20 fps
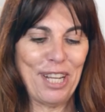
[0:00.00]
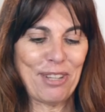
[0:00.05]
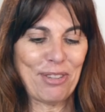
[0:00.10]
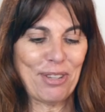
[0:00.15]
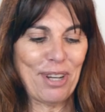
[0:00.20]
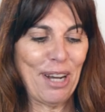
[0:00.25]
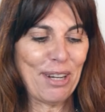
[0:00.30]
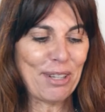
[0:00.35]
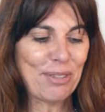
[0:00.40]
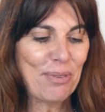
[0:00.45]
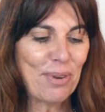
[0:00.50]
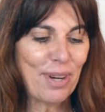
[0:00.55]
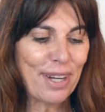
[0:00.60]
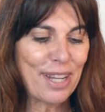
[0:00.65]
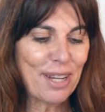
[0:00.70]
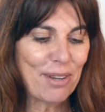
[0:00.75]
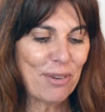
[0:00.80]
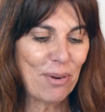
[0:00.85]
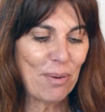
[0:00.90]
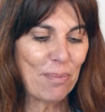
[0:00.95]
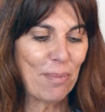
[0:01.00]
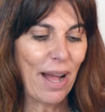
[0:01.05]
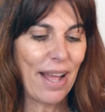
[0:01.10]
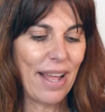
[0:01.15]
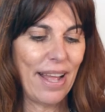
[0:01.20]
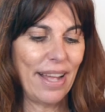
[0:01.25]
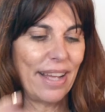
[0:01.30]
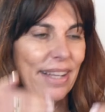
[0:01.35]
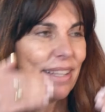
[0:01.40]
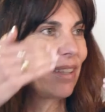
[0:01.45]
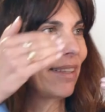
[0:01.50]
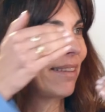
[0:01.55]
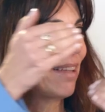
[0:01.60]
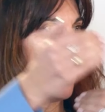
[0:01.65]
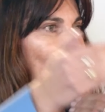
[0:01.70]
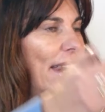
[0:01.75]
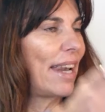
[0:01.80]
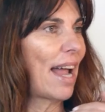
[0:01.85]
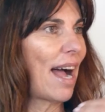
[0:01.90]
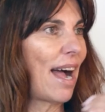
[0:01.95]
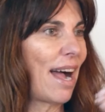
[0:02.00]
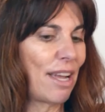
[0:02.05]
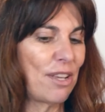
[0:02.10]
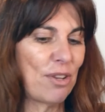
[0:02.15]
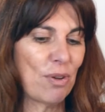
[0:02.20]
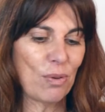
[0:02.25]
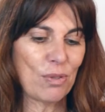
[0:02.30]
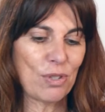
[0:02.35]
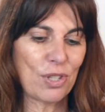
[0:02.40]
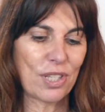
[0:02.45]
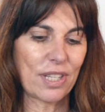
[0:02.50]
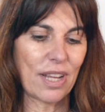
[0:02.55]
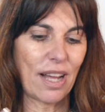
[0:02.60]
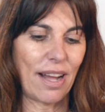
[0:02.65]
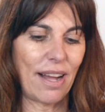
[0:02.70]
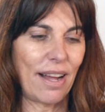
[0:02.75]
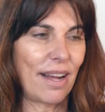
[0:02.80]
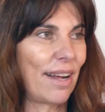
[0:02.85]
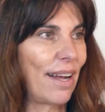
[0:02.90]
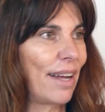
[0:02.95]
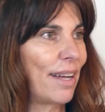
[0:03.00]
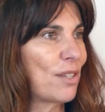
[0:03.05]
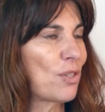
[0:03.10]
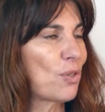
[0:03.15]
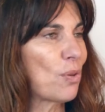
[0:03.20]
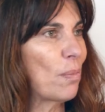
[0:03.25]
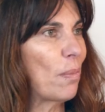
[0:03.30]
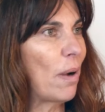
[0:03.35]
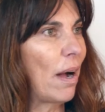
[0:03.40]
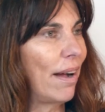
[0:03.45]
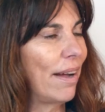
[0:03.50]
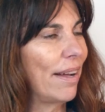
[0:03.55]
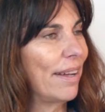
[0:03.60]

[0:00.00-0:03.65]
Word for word: vedo nel curriculum dall'Ions insomma.